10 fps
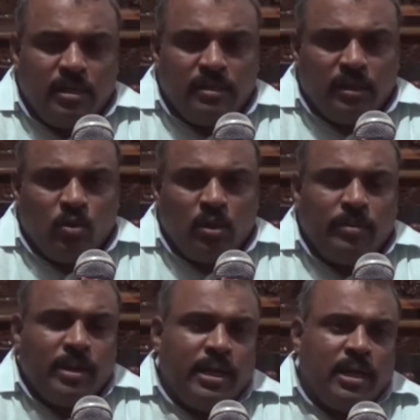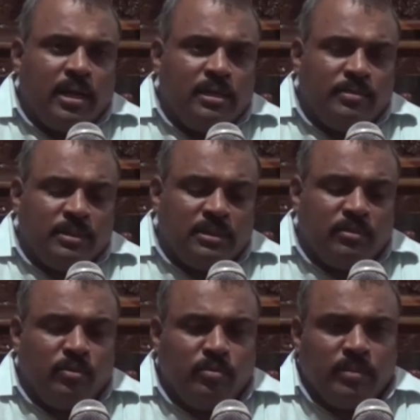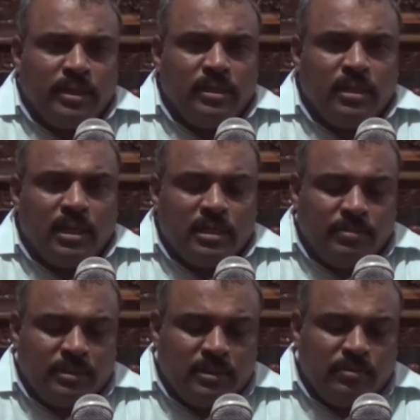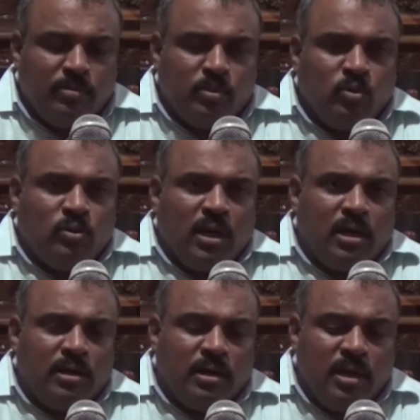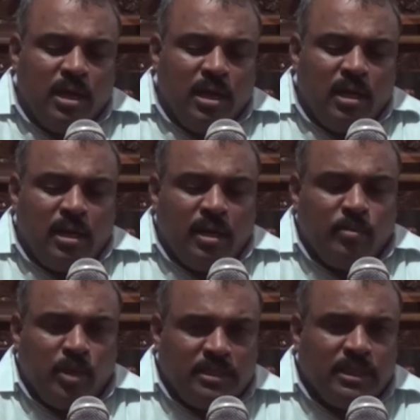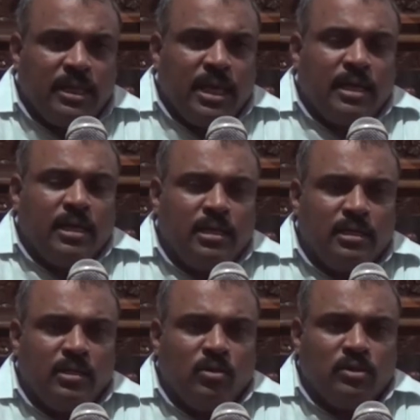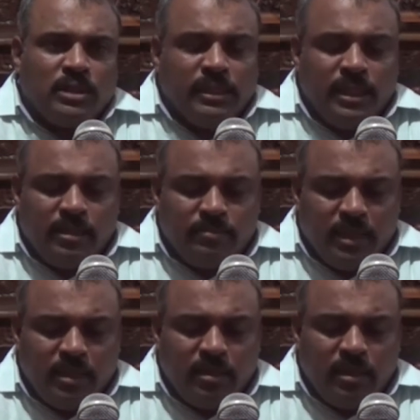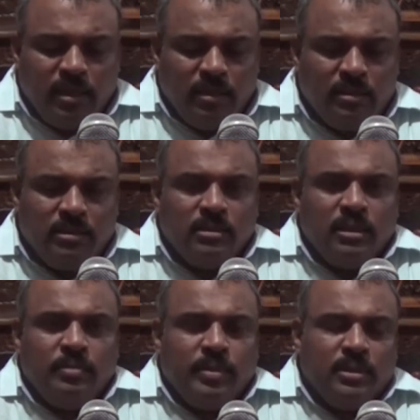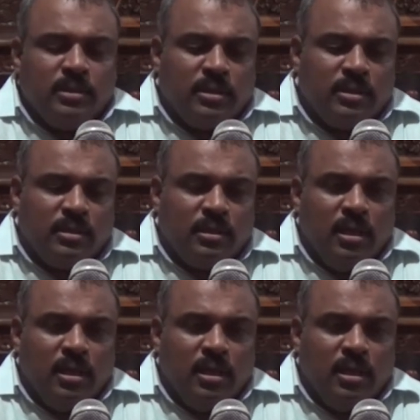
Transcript: இந்த கோட்டபாயா ராஜபக்சவும் மஹிந்த ராஜபக்சவும் கூட்டாக முயற்சிக்கிறார்கள் என்கின்ற ஒரு சந்தேகம்தான் எங்களுக்கு ஏற்படுகின்றது